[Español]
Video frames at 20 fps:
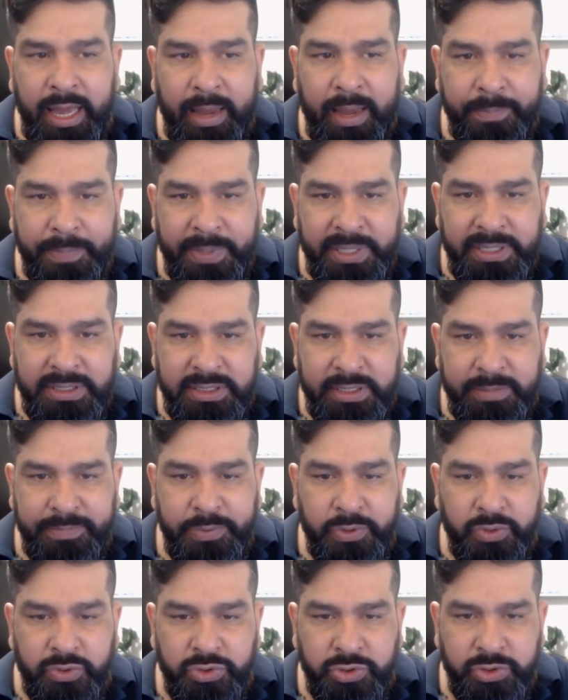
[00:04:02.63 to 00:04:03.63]
a
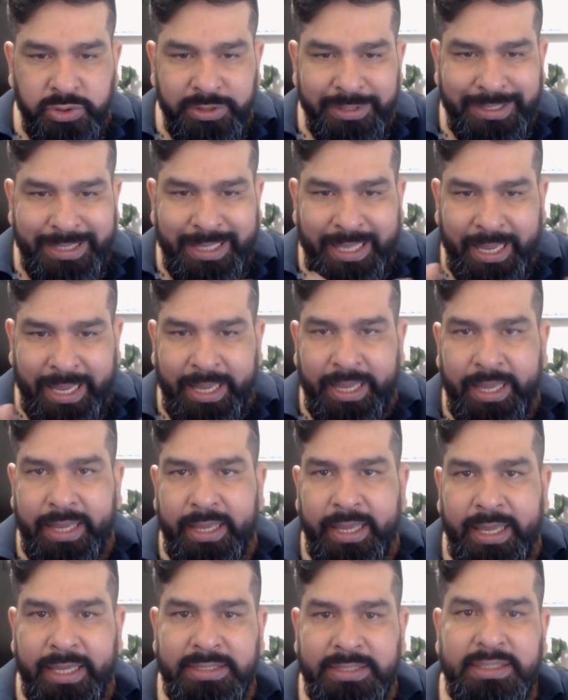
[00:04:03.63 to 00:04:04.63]
principios de
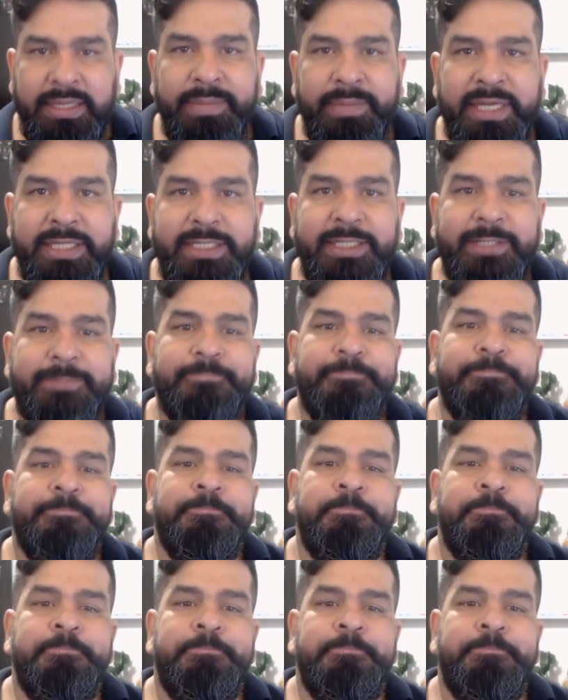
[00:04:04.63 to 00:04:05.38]
este mes.